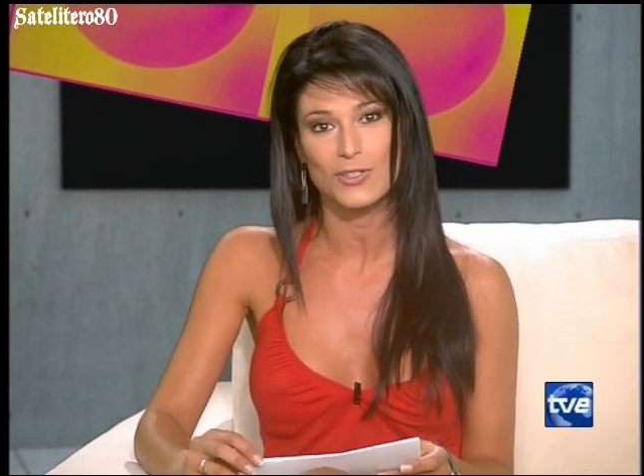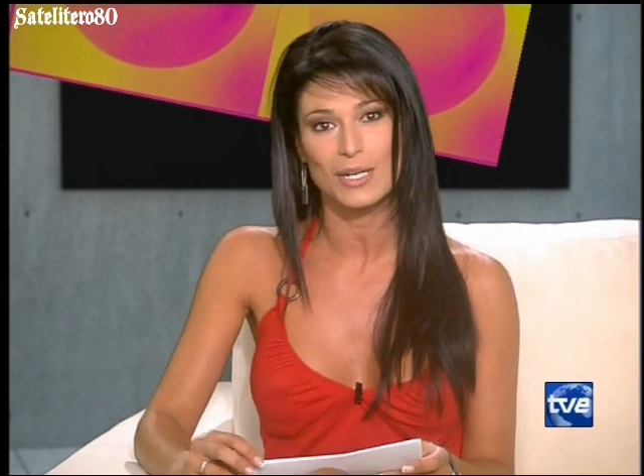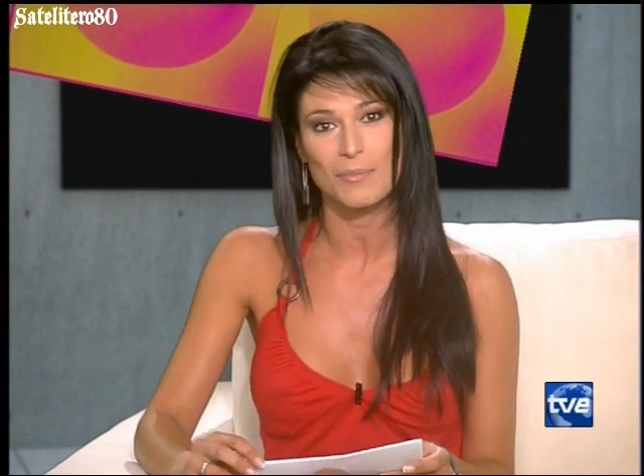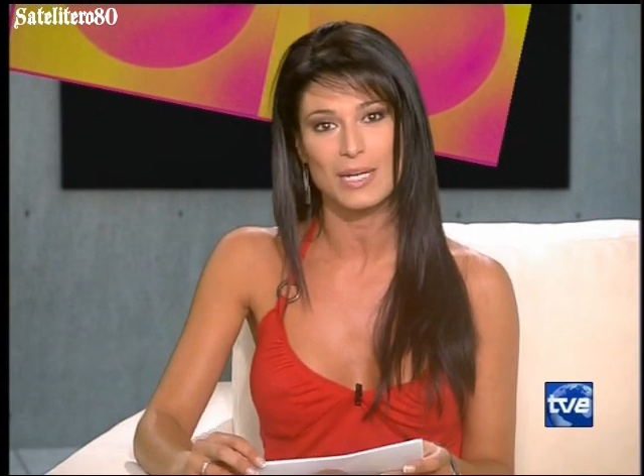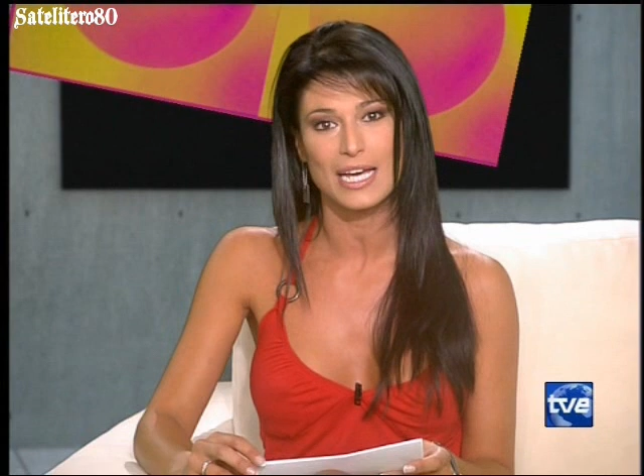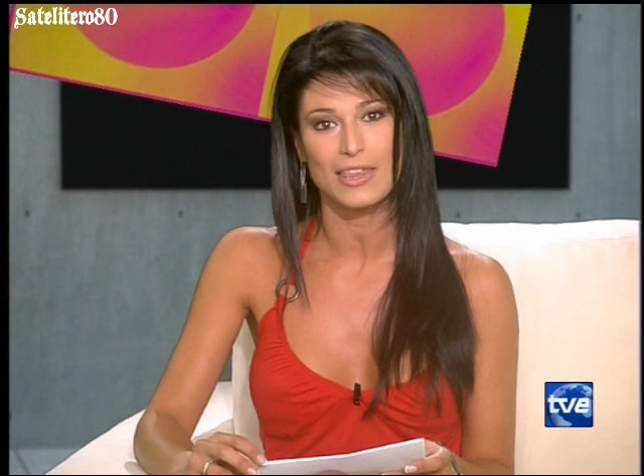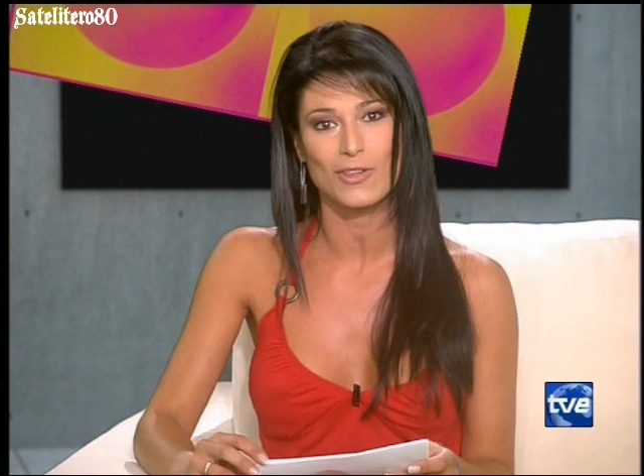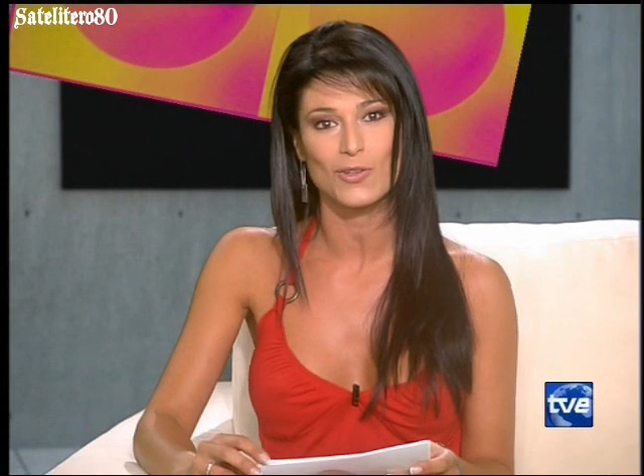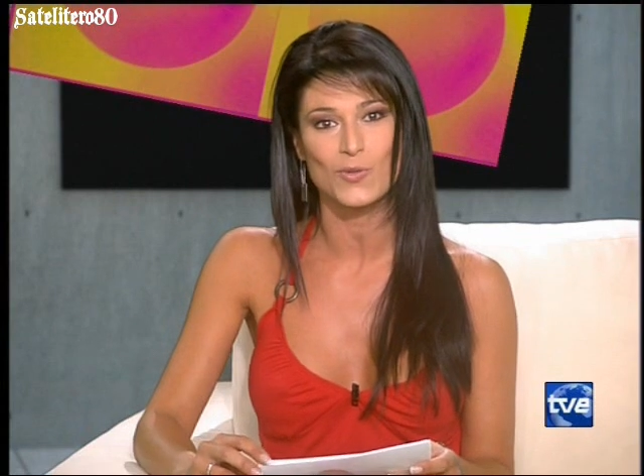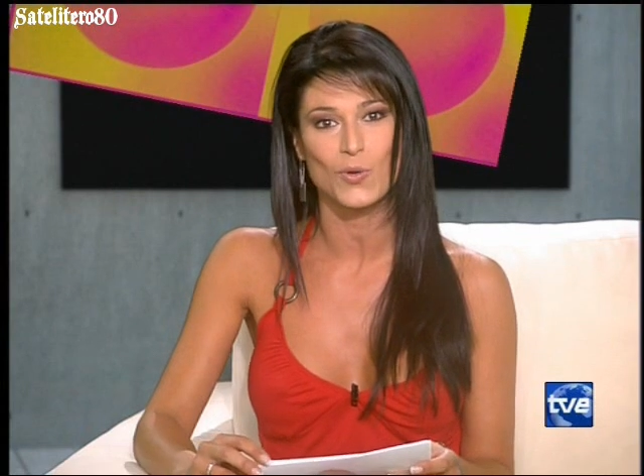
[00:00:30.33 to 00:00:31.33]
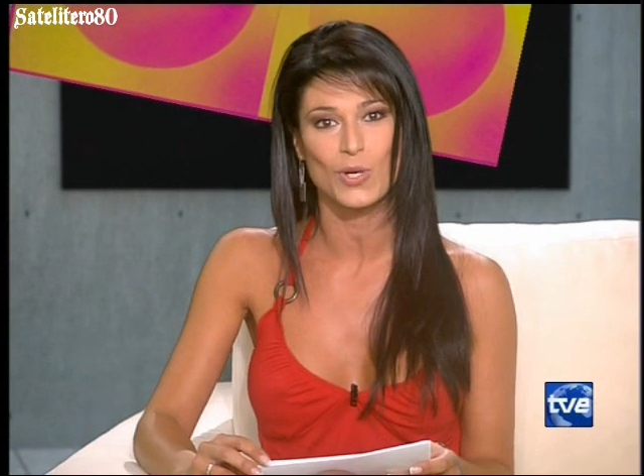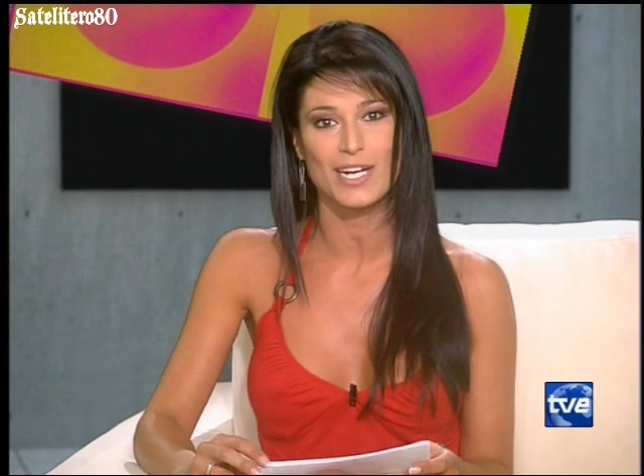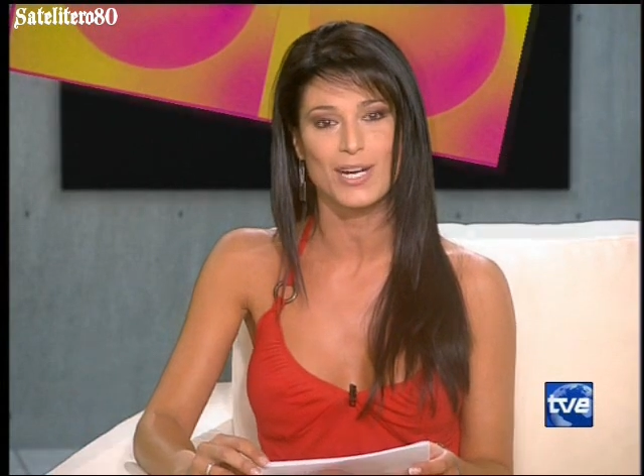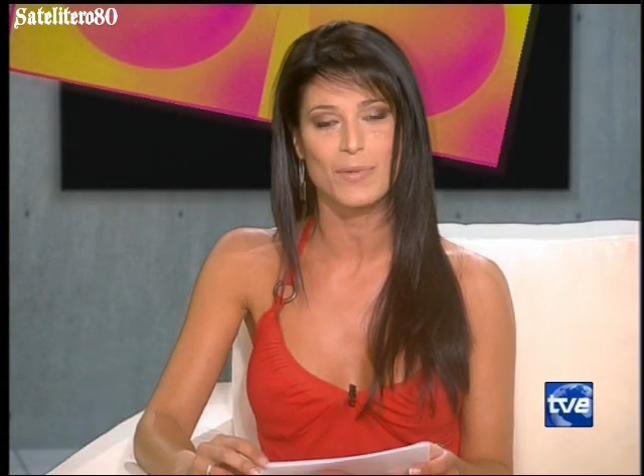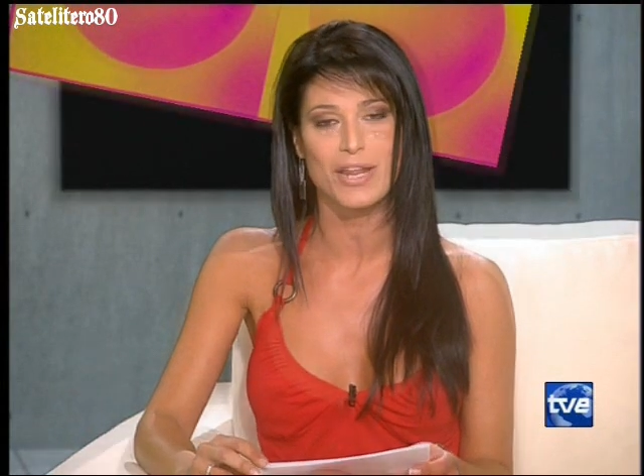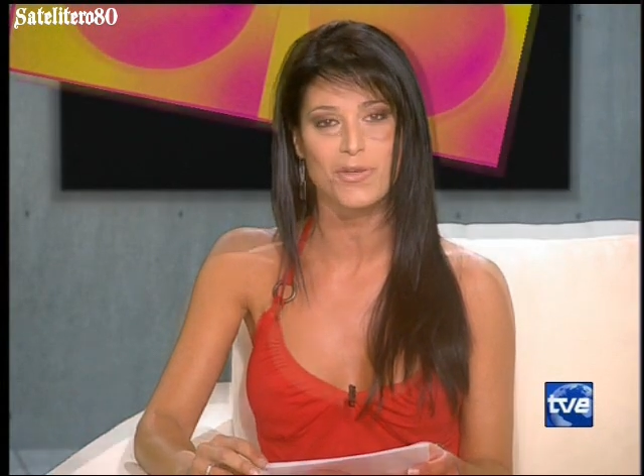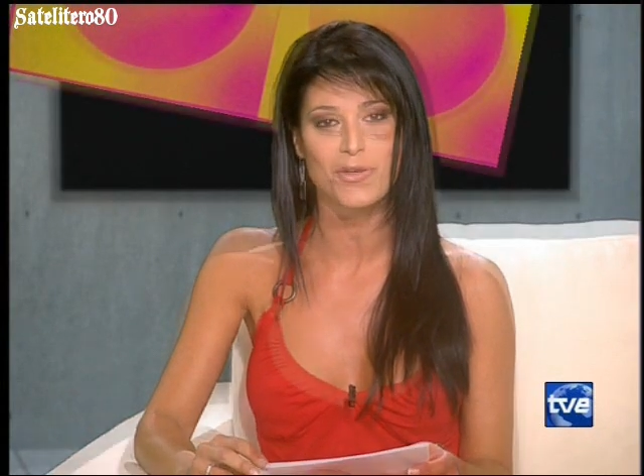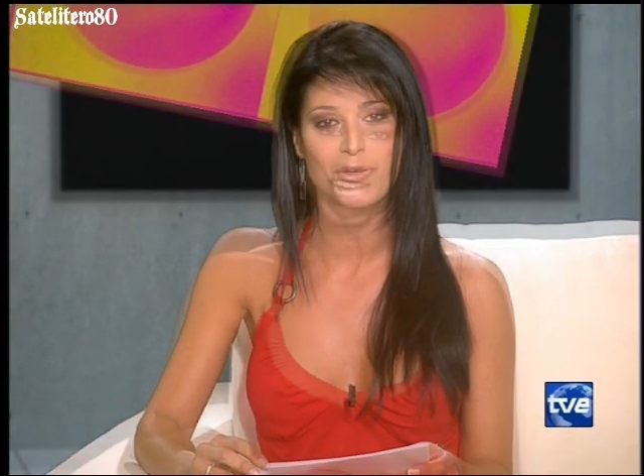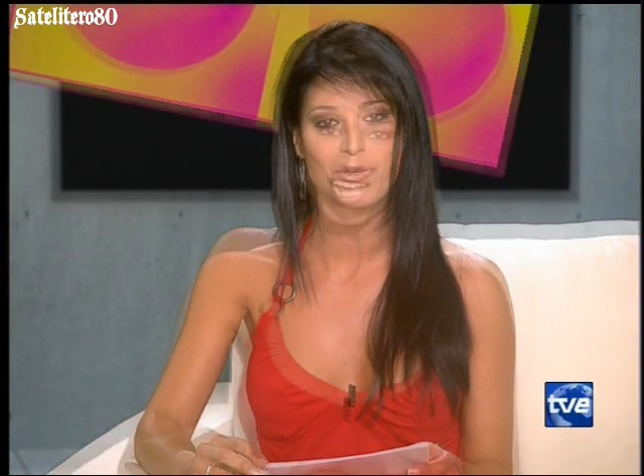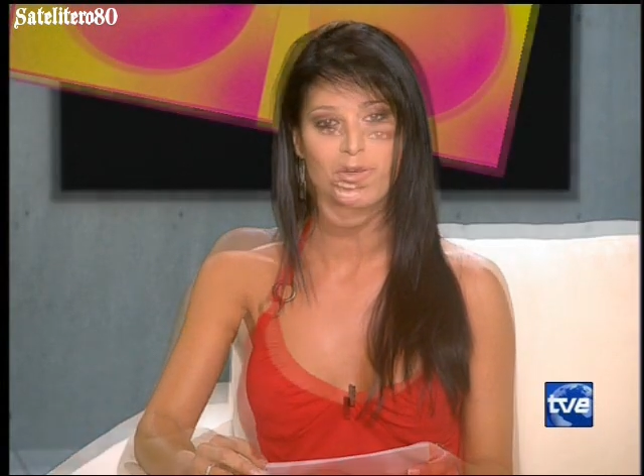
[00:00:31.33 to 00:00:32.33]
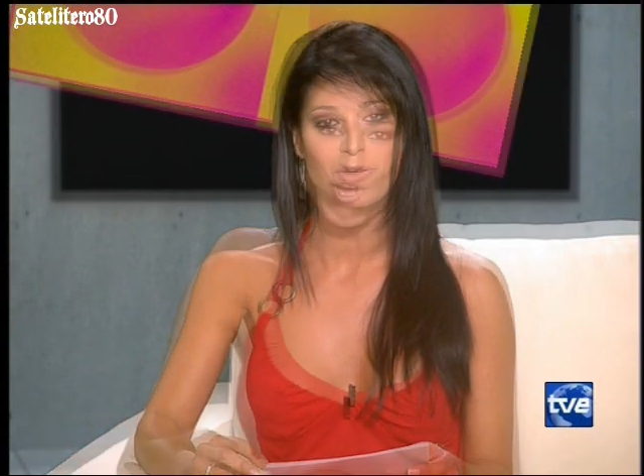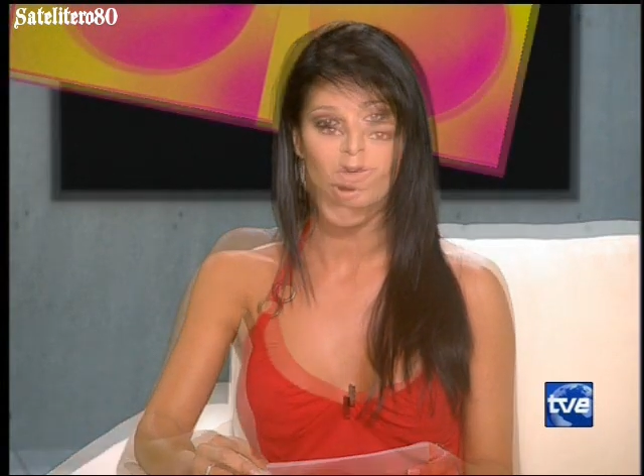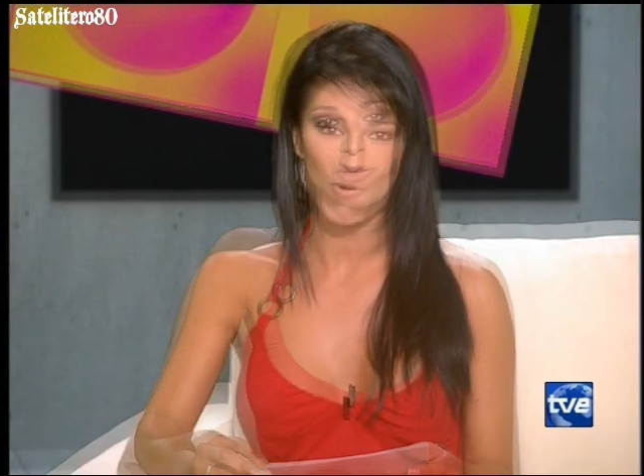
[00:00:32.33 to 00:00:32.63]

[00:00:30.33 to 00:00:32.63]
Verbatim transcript: con la implicación de su mujer en la operación Carlos.